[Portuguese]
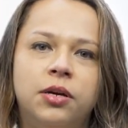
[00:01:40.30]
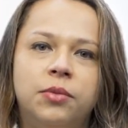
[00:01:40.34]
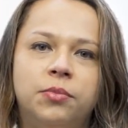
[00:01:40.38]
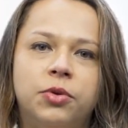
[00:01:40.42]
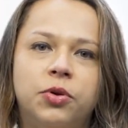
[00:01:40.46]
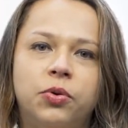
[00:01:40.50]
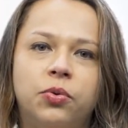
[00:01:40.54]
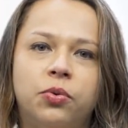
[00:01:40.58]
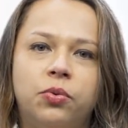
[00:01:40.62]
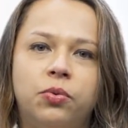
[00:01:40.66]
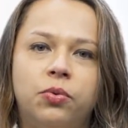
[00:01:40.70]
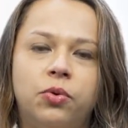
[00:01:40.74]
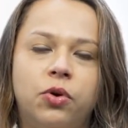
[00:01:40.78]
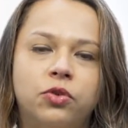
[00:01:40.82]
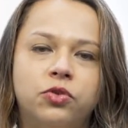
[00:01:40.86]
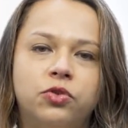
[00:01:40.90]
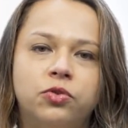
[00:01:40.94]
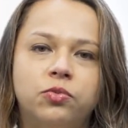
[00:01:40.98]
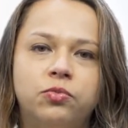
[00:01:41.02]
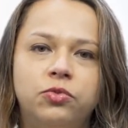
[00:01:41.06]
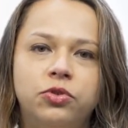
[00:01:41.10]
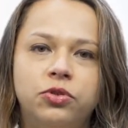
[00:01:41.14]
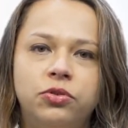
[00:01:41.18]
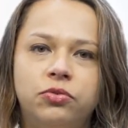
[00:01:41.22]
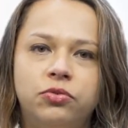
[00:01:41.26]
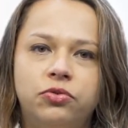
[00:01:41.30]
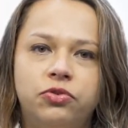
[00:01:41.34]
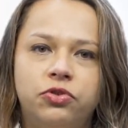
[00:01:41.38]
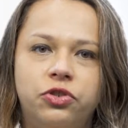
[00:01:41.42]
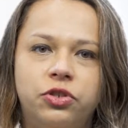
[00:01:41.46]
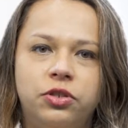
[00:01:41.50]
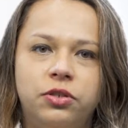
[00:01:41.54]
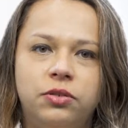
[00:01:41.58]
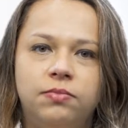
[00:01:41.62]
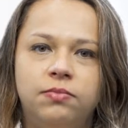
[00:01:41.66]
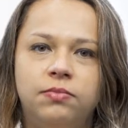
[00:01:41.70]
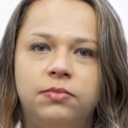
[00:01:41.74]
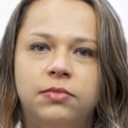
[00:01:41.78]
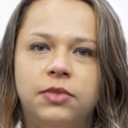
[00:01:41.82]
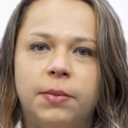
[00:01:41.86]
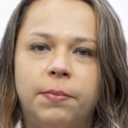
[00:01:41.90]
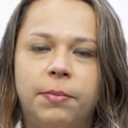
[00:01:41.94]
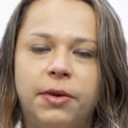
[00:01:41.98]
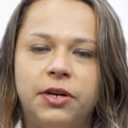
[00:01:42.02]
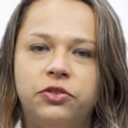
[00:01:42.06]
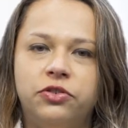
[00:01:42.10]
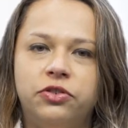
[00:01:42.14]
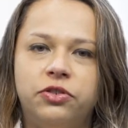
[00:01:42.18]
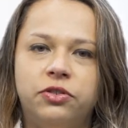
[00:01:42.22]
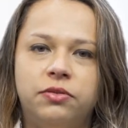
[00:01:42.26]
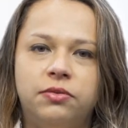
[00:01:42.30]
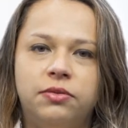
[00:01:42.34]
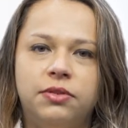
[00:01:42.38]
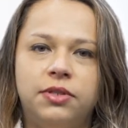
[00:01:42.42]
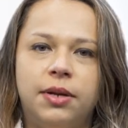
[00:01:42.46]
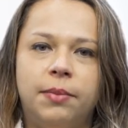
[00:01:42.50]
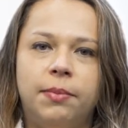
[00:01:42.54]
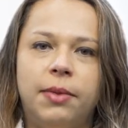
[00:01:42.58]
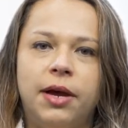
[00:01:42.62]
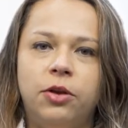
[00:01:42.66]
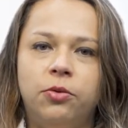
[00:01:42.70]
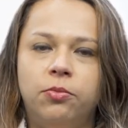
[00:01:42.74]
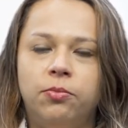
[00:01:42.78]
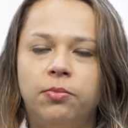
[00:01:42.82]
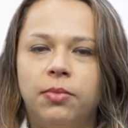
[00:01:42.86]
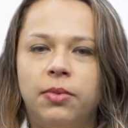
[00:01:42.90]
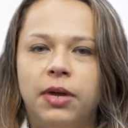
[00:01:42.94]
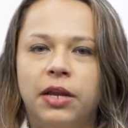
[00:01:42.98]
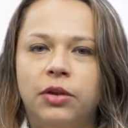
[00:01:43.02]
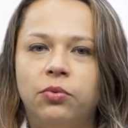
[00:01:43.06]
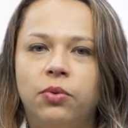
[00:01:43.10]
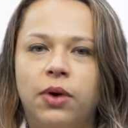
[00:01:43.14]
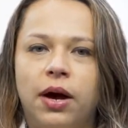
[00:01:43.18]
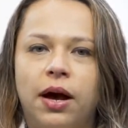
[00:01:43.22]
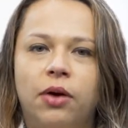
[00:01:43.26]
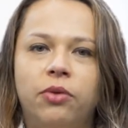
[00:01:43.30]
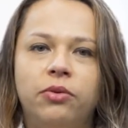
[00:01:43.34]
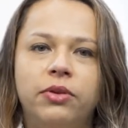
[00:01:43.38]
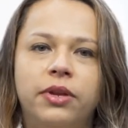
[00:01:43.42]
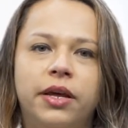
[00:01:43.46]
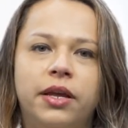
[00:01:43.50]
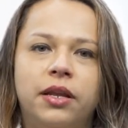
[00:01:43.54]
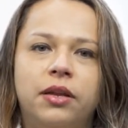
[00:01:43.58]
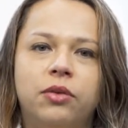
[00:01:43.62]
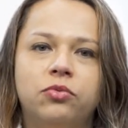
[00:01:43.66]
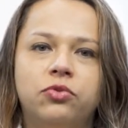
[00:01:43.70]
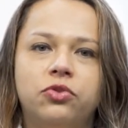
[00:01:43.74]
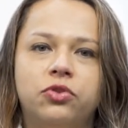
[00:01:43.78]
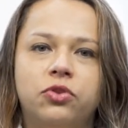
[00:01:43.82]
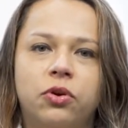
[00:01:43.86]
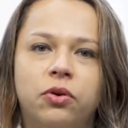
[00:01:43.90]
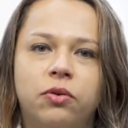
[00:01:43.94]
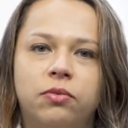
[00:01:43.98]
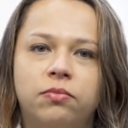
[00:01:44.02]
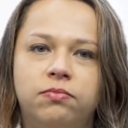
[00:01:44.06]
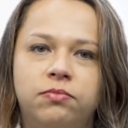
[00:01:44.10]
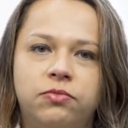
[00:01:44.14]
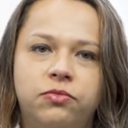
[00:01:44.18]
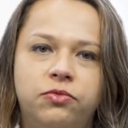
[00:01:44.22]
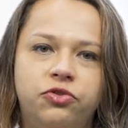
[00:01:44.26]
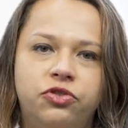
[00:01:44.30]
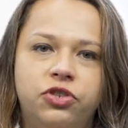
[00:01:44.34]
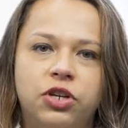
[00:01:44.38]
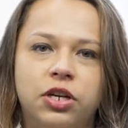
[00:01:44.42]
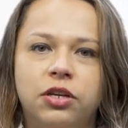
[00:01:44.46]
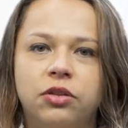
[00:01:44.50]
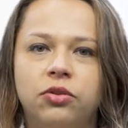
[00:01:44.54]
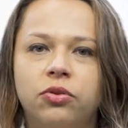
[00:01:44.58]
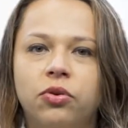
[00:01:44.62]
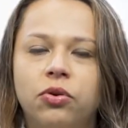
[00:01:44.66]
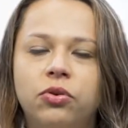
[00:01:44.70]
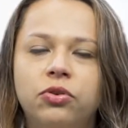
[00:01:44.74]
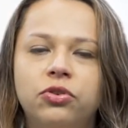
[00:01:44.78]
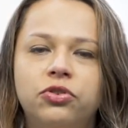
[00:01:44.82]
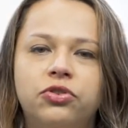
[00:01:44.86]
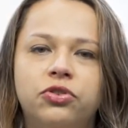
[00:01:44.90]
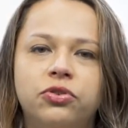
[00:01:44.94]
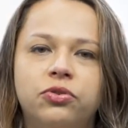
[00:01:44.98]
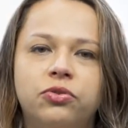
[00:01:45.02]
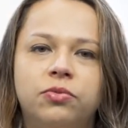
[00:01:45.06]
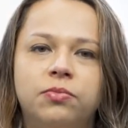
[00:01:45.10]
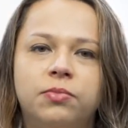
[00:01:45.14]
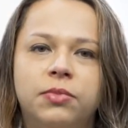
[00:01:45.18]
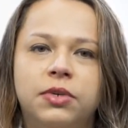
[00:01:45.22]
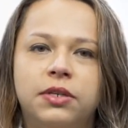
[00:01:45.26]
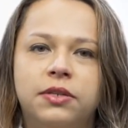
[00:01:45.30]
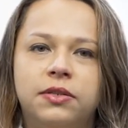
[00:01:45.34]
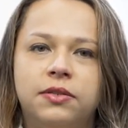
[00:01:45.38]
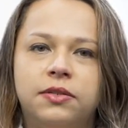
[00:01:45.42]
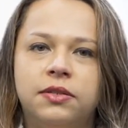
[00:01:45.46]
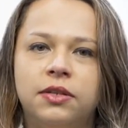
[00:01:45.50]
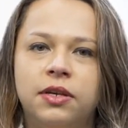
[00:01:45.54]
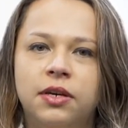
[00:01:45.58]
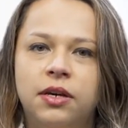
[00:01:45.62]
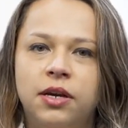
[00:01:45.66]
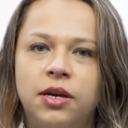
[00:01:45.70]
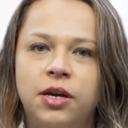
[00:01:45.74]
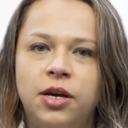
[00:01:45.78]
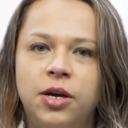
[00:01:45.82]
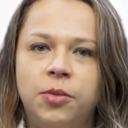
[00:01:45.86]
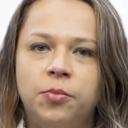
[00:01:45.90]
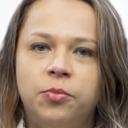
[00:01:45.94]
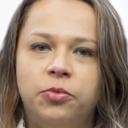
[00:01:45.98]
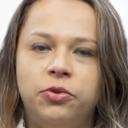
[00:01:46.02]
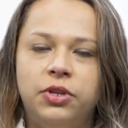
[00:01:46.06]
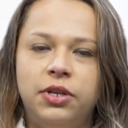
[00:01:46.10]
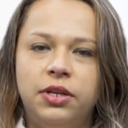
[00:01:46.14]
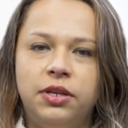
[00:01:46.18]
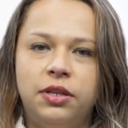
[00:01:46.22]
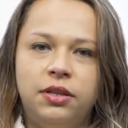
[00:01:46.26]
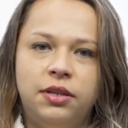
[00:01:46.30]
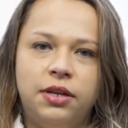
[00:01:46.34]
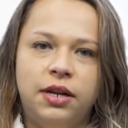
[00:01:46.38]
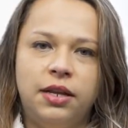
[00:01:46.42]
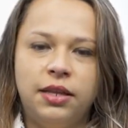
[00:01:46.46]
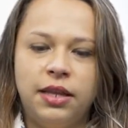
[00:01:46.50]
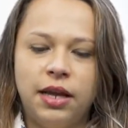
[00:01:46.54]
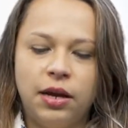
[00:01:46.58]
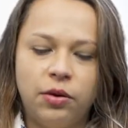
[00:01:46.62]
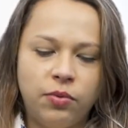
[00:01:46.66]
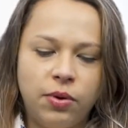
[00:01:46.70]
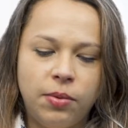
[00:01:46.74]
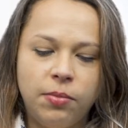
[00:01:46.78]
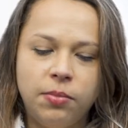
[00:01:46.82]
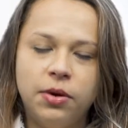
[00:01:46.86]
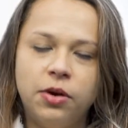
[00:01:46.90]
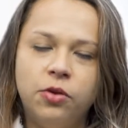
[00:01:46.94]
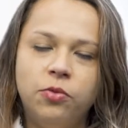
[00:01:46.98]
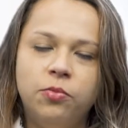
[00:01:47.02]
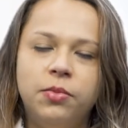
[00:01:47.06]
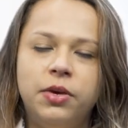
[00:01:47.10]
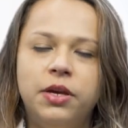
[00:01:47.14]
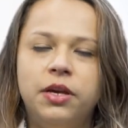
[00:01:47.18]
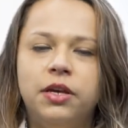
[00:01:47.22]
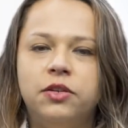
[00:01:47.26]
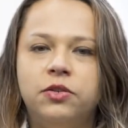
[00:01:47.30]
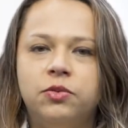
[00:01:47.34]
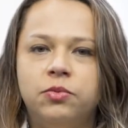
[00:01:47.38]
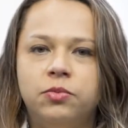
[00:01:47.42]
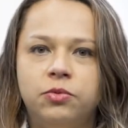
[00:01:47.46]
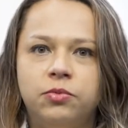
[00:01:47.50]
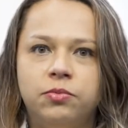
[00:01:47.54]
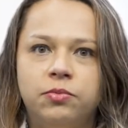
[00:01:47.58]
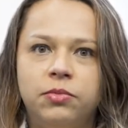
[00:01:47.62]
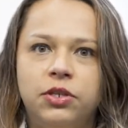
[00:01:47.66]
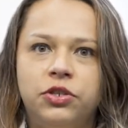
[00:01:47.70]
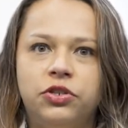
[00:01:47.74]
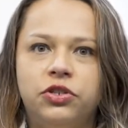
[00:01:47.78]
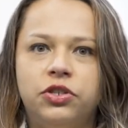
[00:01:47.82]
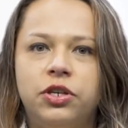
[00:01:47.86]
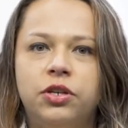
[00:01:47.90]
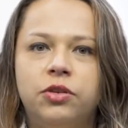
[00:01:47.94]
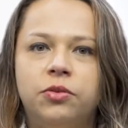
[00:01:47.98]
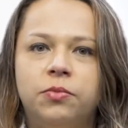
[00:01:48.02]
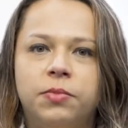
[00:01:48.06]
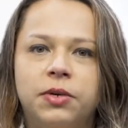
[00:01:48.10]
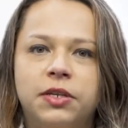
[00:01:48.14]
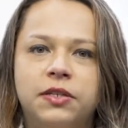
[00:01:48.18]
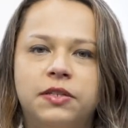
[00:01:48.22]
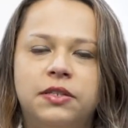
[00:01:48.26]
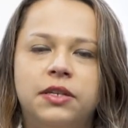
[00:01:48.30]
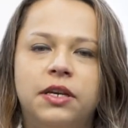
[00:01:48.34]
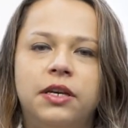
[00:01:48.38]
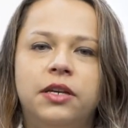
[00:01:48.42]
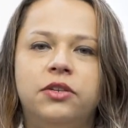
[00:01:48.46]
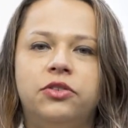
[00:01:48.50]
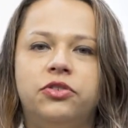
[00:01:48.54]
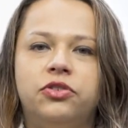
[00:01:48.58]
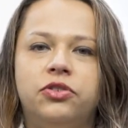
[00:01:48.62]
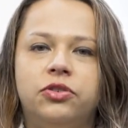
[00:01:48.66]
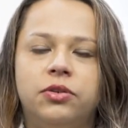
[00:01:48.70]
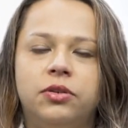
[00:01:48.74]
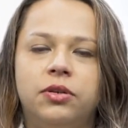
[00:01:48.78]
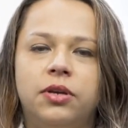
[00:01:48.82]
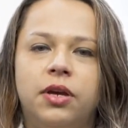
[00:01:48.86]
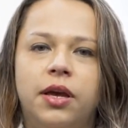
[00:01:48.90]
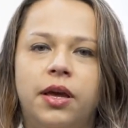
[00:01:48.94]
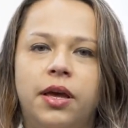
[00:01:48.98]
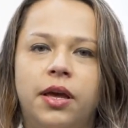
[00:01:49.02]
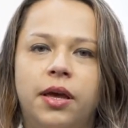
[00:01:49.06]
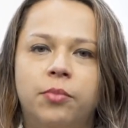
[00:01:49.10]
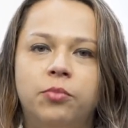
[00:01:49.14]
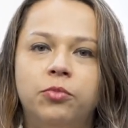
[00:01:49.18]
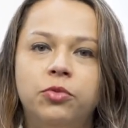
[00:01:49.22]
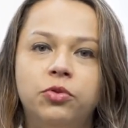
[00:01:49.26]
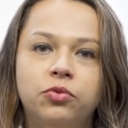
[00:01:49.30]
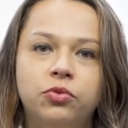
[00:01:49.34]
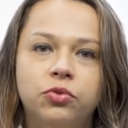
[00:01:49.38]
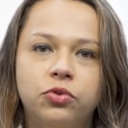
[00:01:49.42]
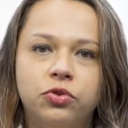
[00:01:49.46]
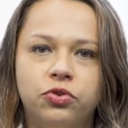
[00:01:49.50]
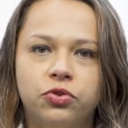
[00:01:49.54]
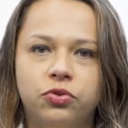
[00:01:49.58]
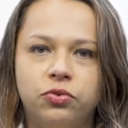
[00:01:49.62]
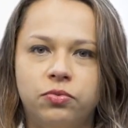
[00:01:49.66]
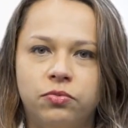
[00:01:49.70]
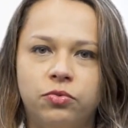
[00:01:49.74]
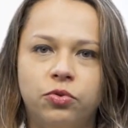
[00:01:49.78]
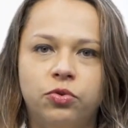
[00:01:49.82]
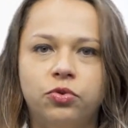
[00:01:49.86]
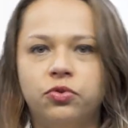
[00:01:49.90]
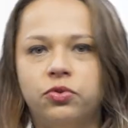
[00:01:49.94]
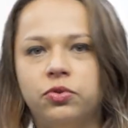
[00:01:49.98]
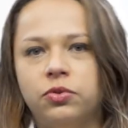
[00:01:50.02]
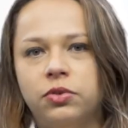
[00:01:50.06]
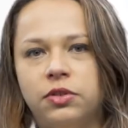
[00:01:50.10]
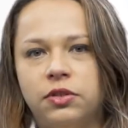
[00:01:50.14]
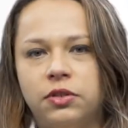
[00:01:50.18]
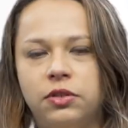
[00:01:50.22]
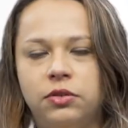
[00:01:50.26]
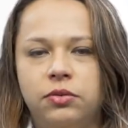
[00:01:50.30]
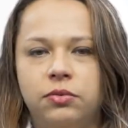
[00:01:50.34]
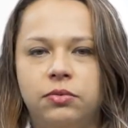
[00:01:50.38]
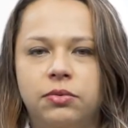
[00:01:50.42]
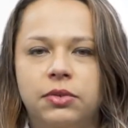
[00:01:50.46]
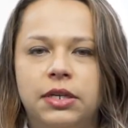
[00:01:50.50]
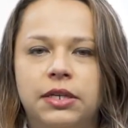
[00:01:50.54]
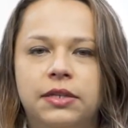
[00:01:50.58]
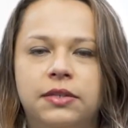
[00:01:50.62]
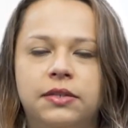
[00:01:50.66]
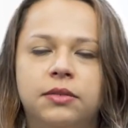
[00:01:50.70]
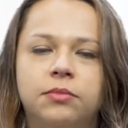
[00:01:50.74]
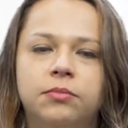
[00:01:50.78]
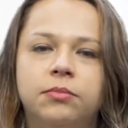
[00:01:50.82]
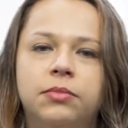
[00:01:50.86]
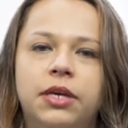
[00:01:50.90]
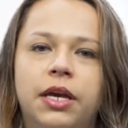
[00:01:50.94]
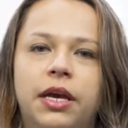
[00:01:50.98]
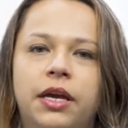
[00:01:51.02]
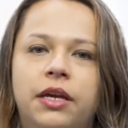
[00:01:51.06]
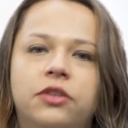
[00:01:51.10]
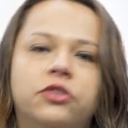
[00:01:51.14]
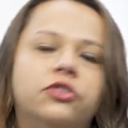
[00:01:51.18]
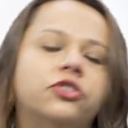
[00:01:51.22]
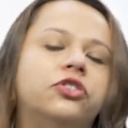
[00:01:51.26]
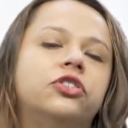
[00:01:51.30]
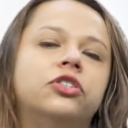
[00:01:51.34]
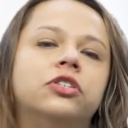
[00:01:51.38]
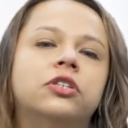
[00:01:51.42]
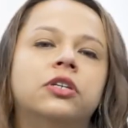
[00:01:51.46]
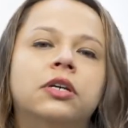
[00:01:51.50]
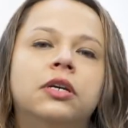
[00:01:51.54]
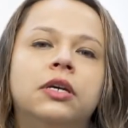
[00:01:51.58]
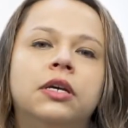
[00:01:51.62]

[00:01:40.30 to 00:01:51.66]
que eu gosto muito de, da parte de trabalho manual, né? Não só diagnóstico, mas poder tratar com a mão mesmo, mexer no paciente. É muito gostoso, assim, esse ambiente.